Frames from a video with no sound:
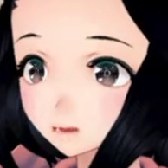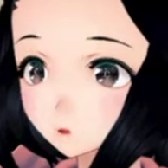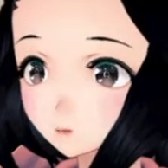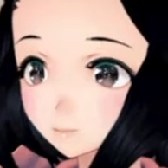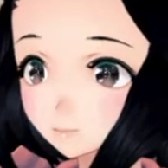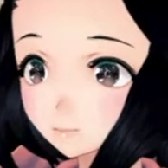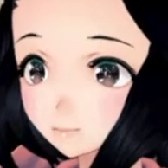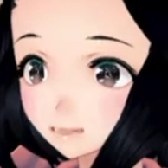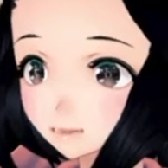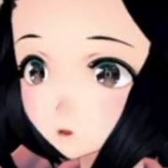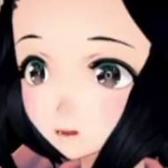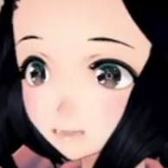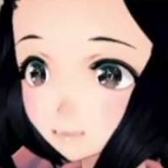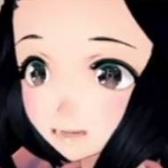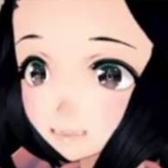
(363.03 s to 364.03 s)
Raga, eccolo.
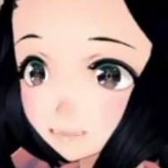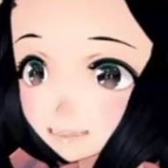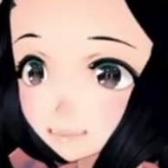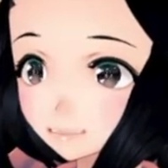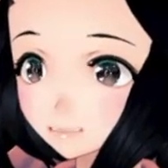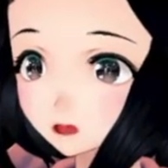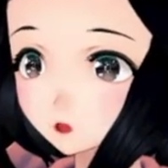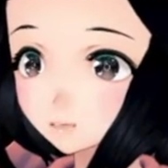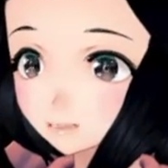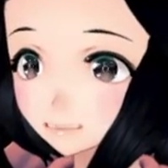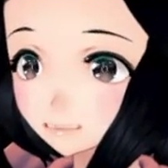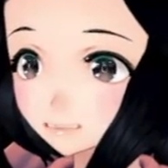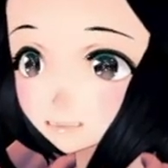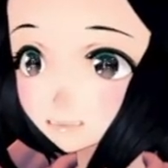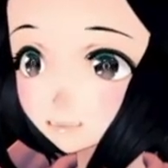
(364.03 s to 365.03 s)
Cioè, è più grosso
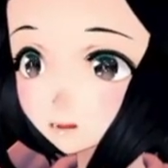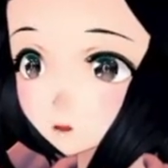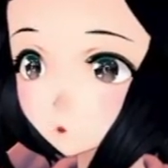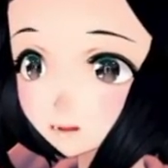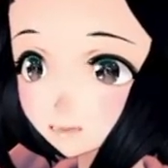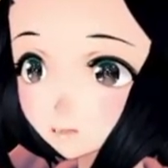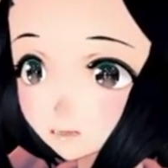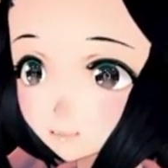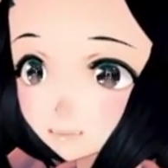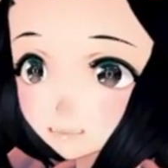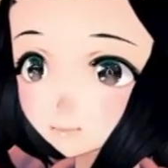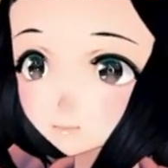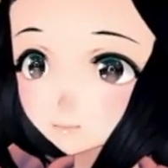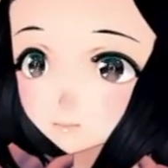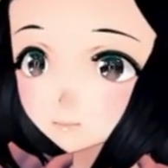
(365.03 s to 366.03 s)
del... È terribile
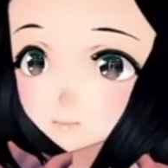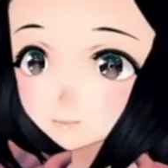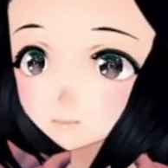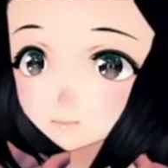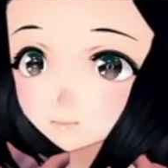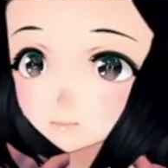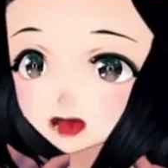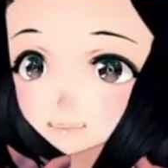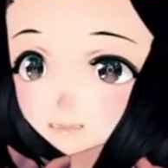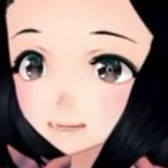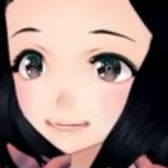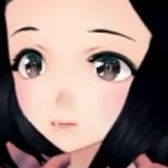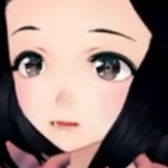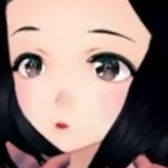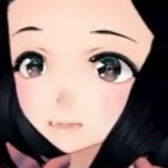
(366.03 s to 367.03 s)
questo negozio.
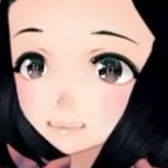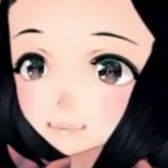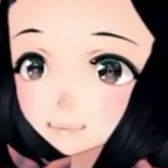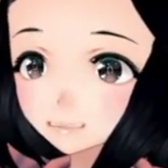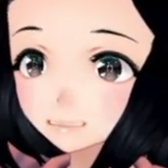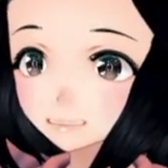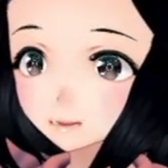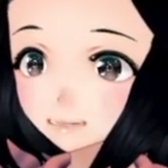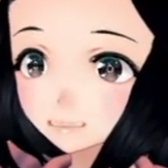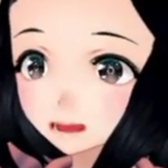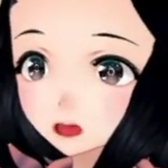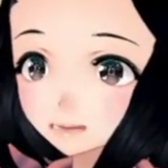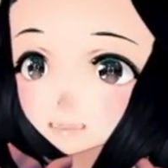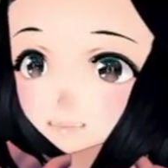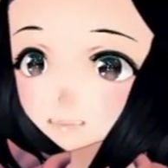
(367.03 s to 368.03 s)
Ecco il mio negozio
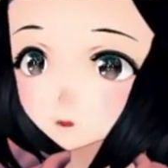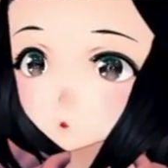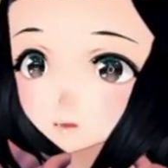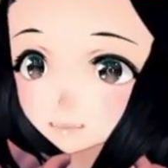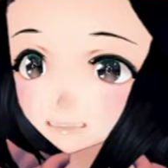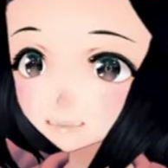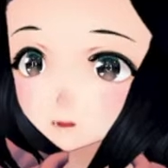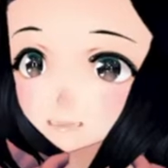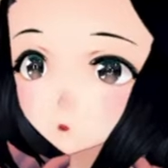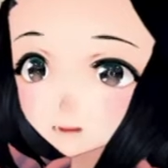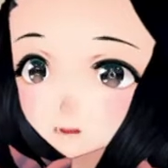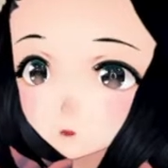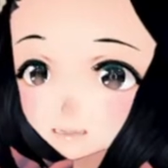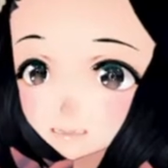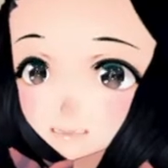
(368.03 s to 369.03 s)
di scarpe, solo 7
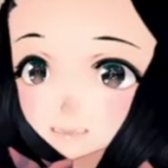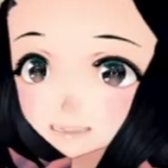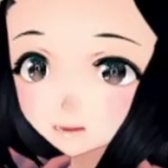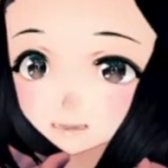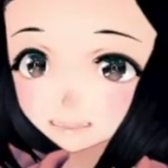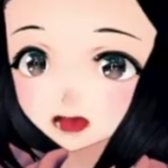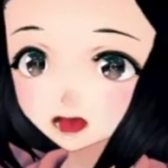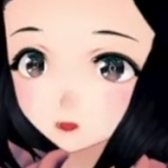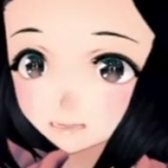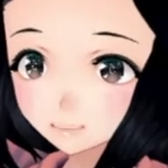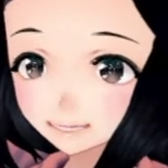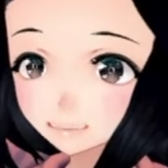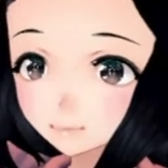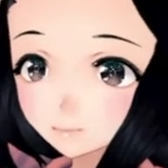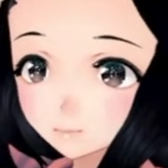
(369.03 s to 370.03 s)
monete per un bel paio
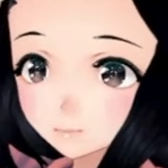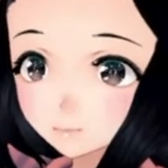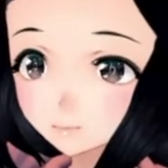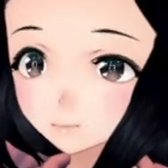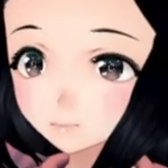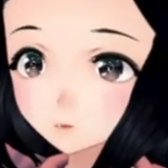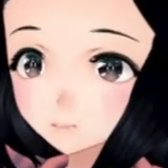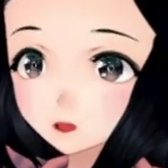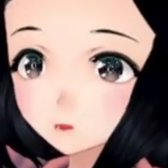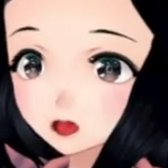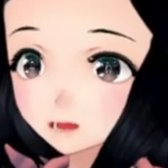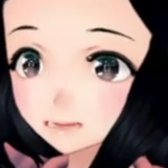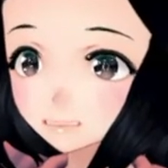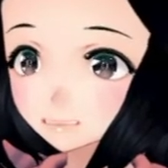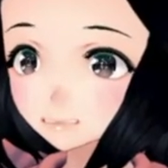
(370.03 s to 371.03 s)
scarpe rapide.
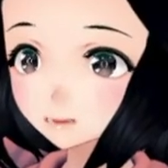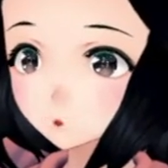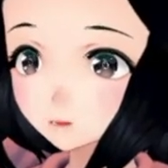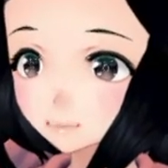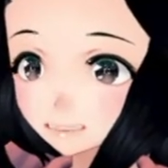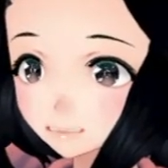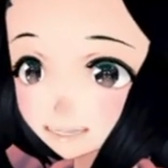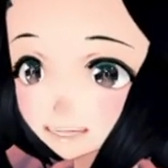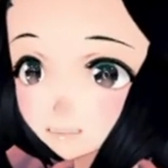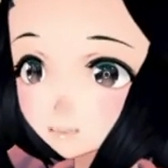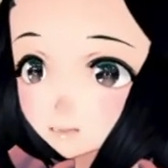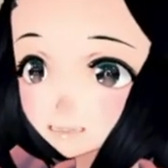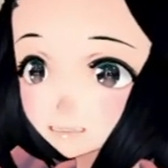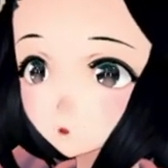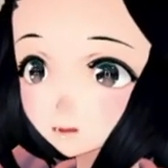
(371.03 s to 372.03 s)
Non ho 7
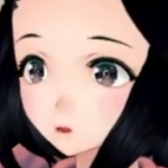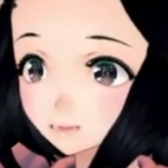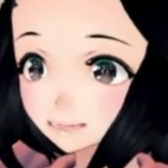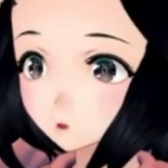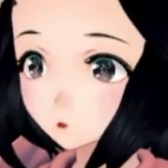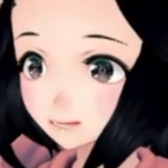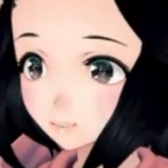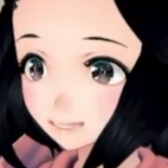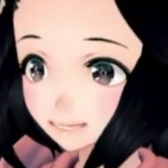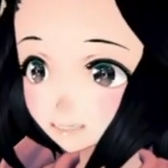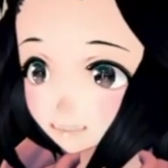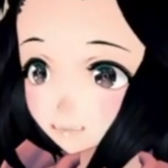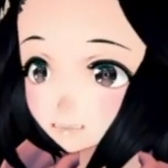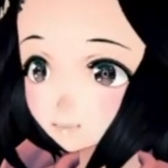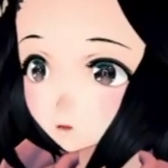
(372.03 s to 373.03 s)
monete. Dove le vado a
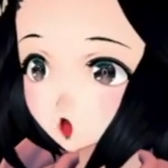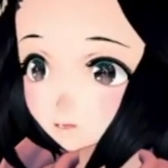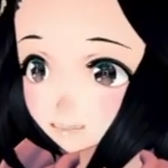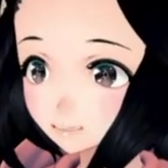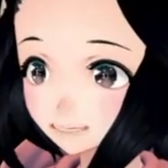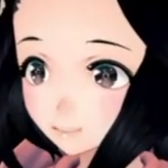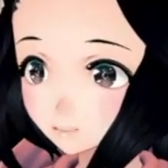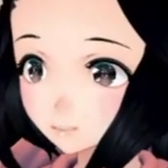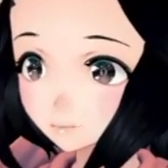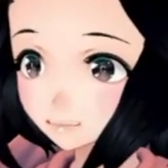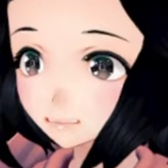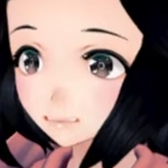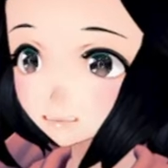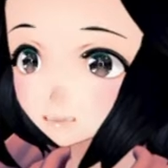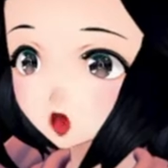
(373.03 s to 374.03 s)
prendere adesso le
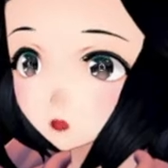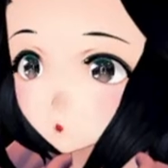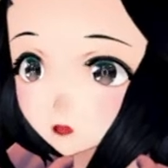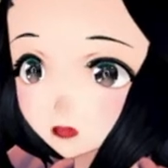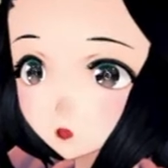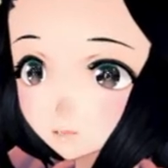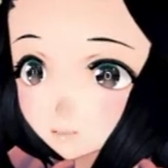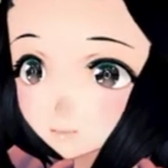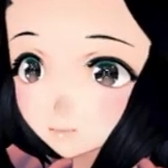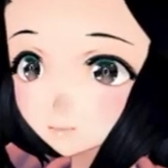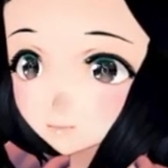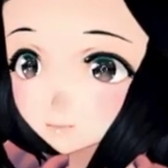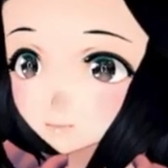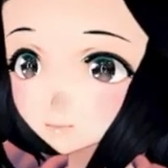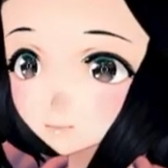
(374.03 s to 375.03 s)
monete? Ti derubo.